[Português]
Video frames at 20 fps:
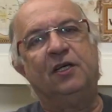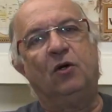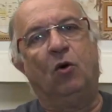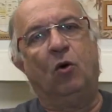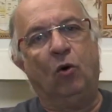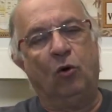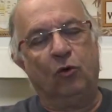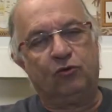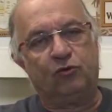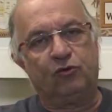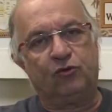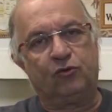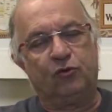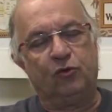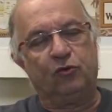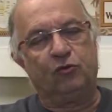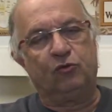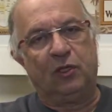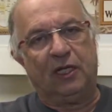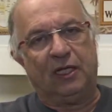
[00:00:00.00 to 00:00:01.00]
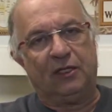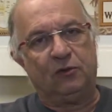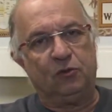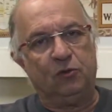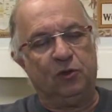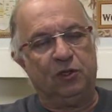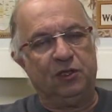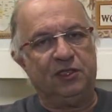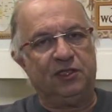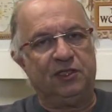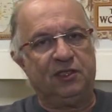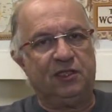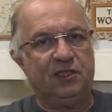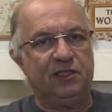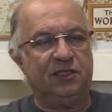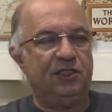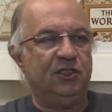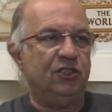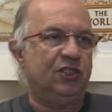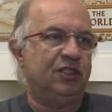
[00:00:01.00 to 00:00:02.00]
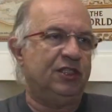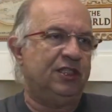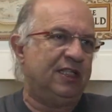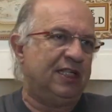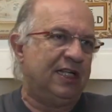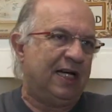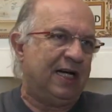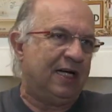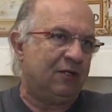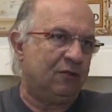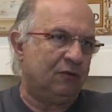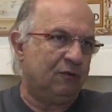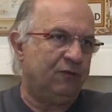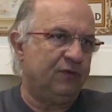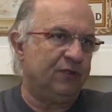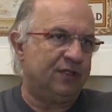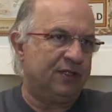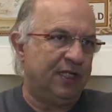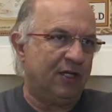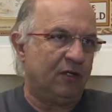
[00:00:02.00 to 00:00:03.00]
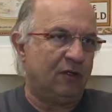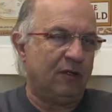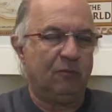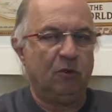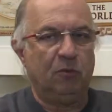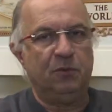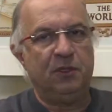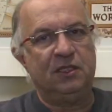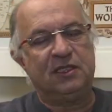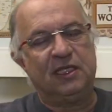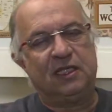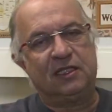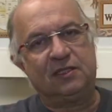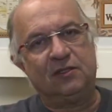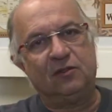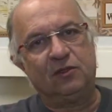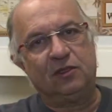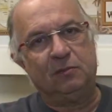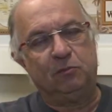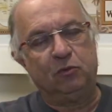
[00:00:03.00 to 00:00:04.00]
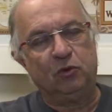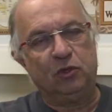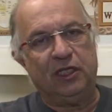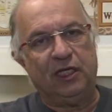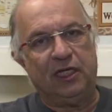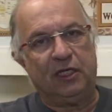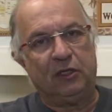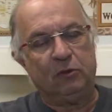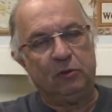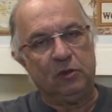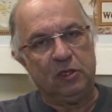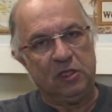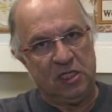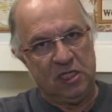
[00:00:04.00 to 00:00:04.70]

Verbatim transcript: outros torturadores que se indignaram, fizeram a mobilização que puderam